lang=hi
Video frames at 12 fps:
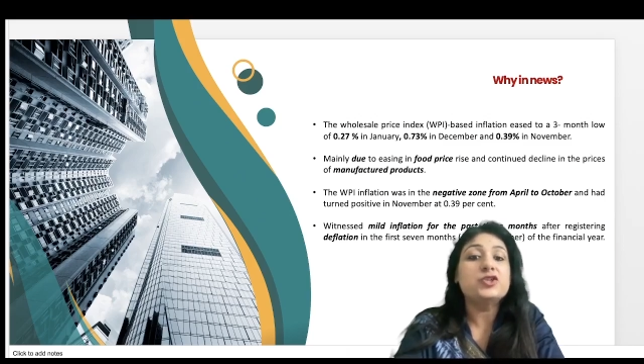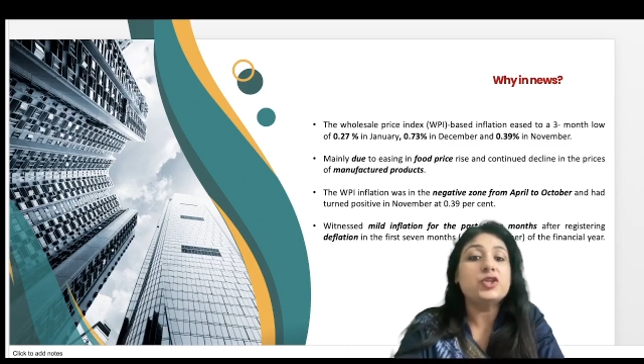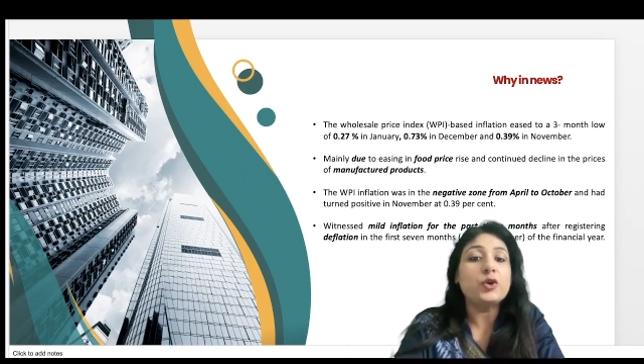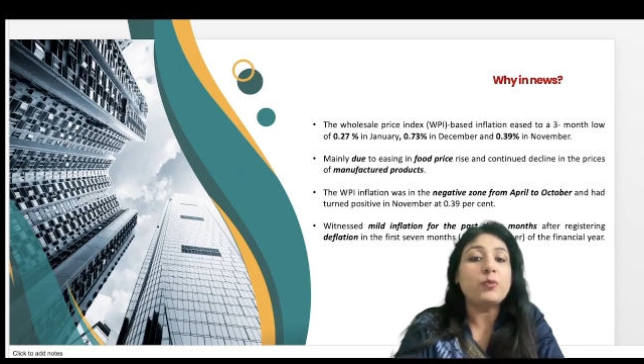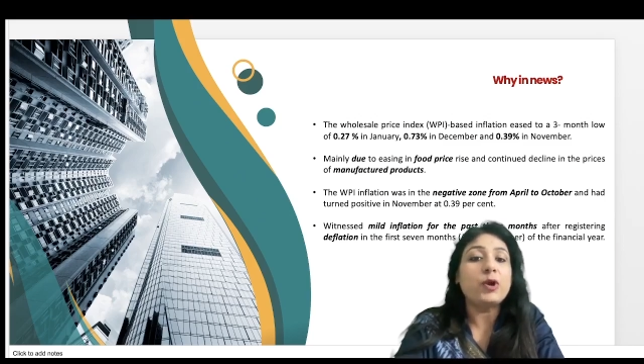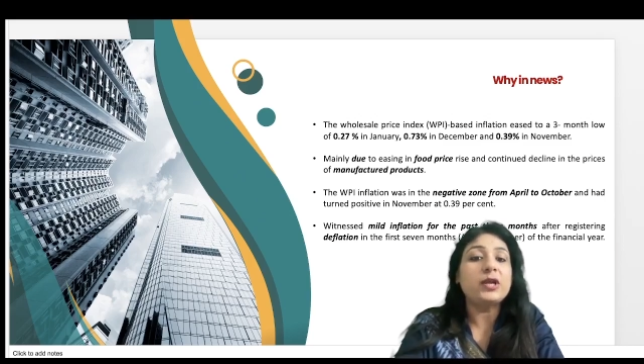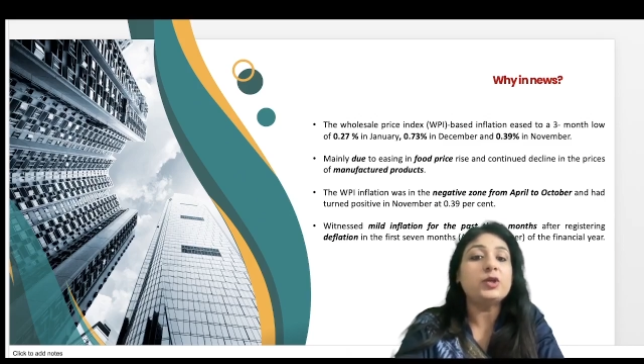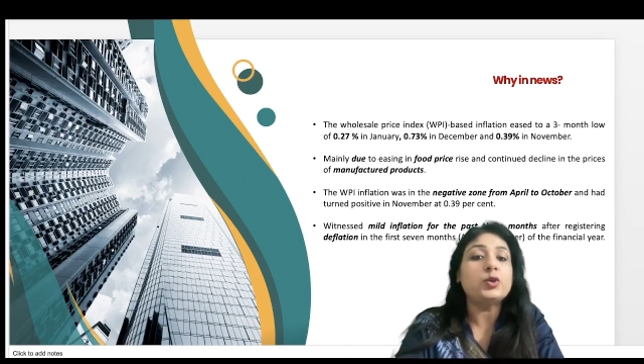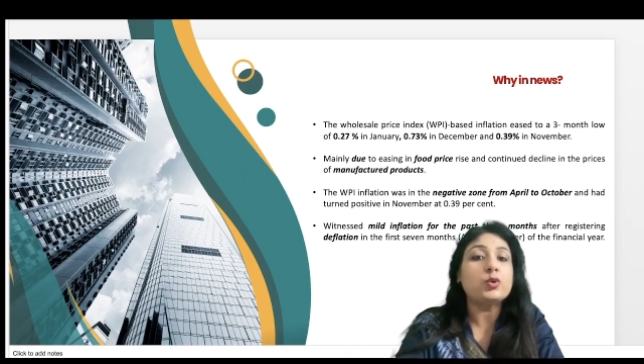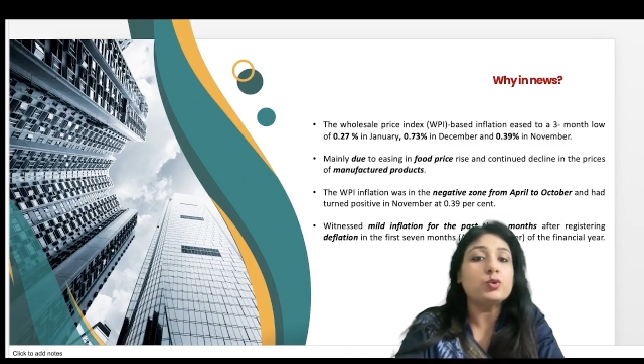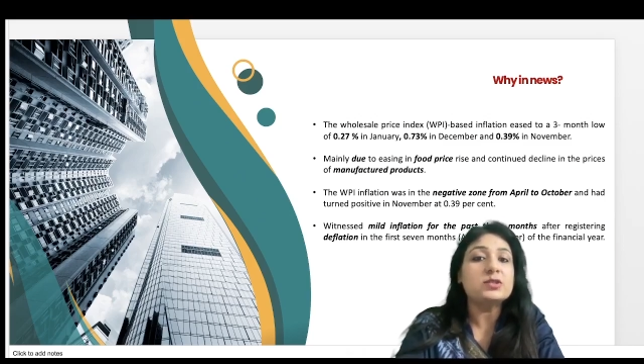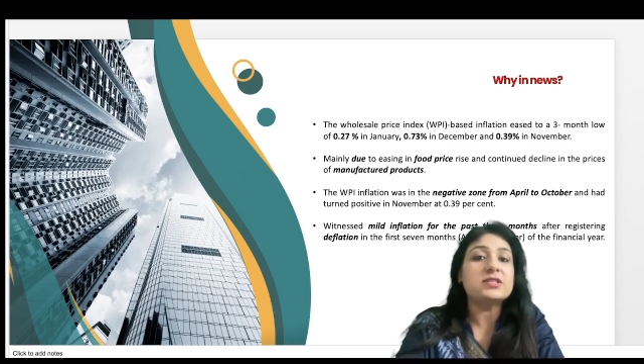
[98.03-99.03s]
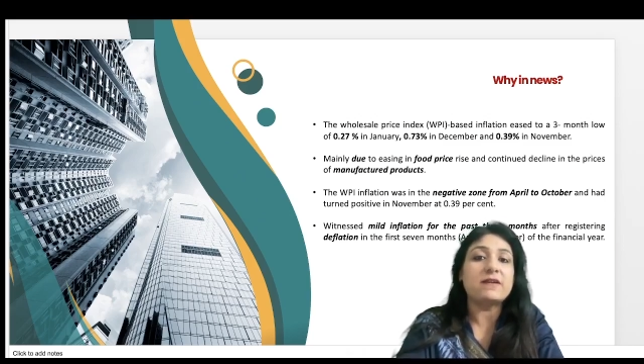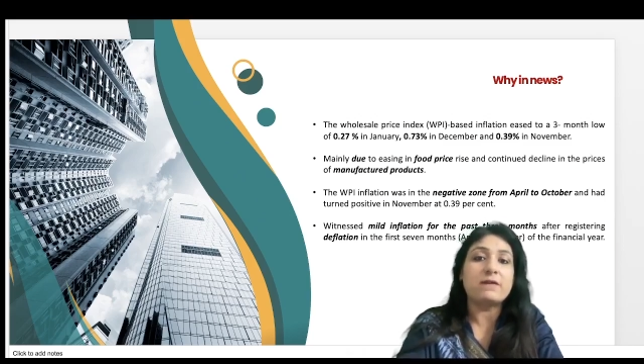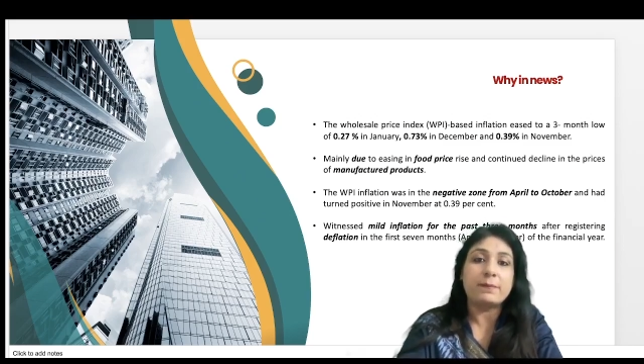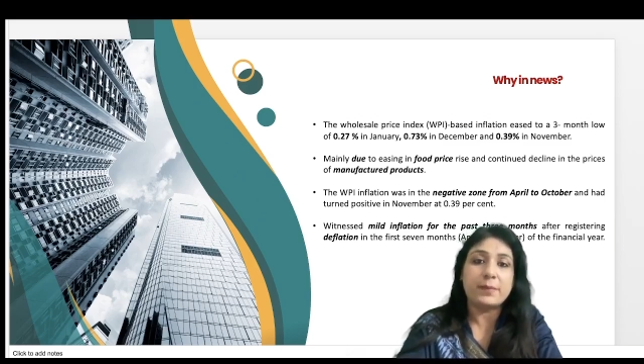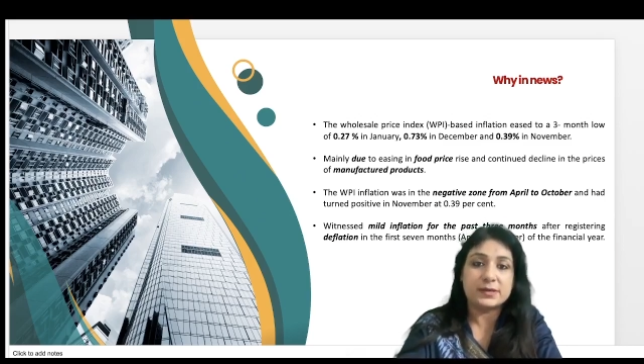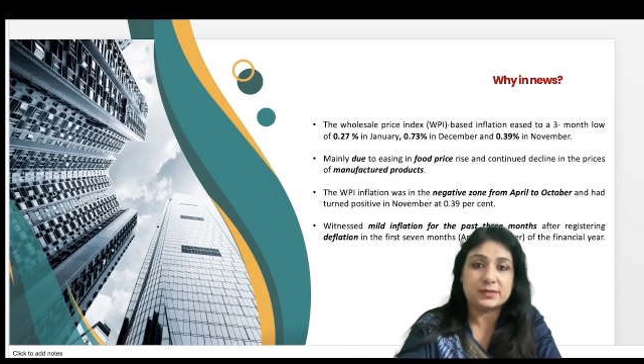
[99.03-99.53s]

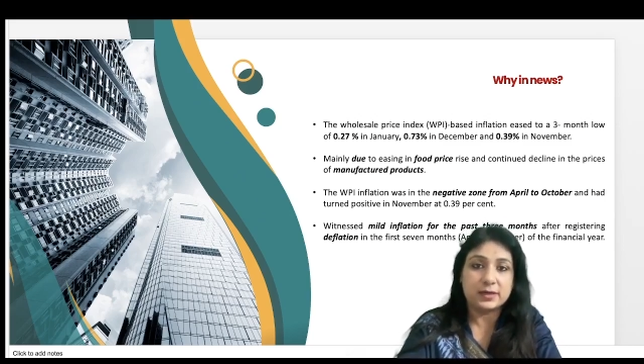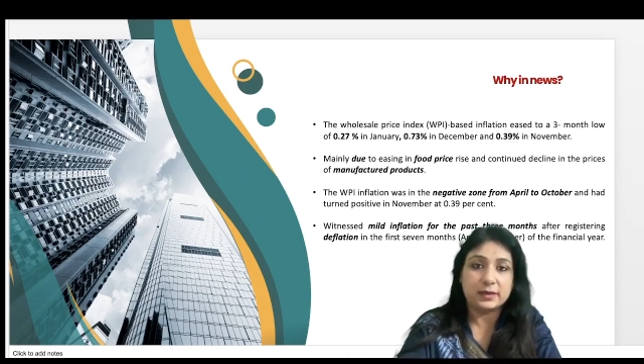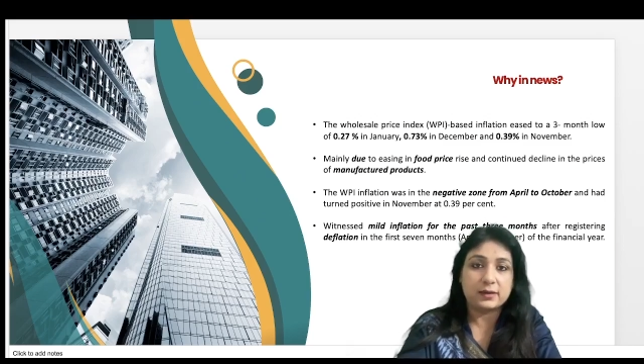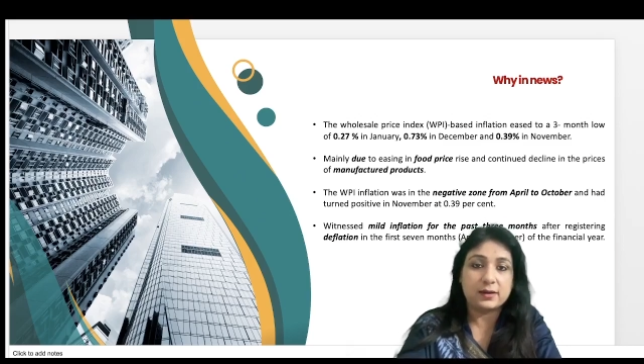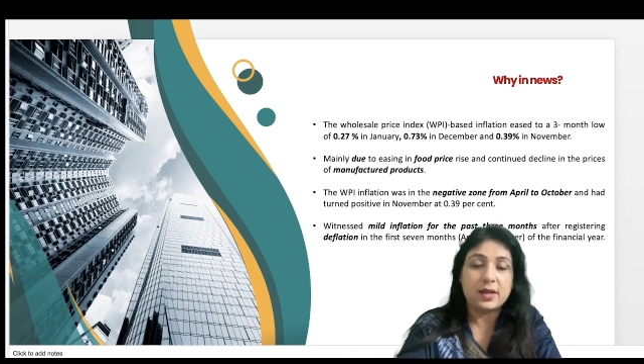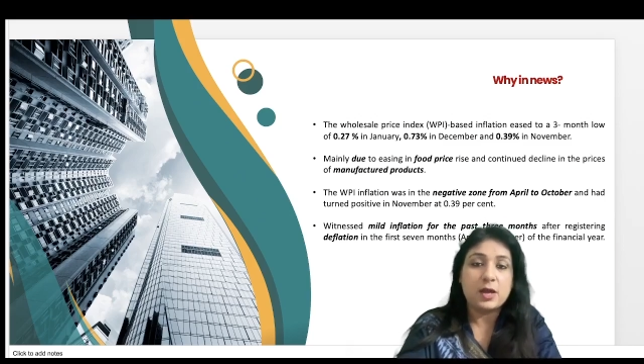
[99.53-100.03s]
0.27 परसेंट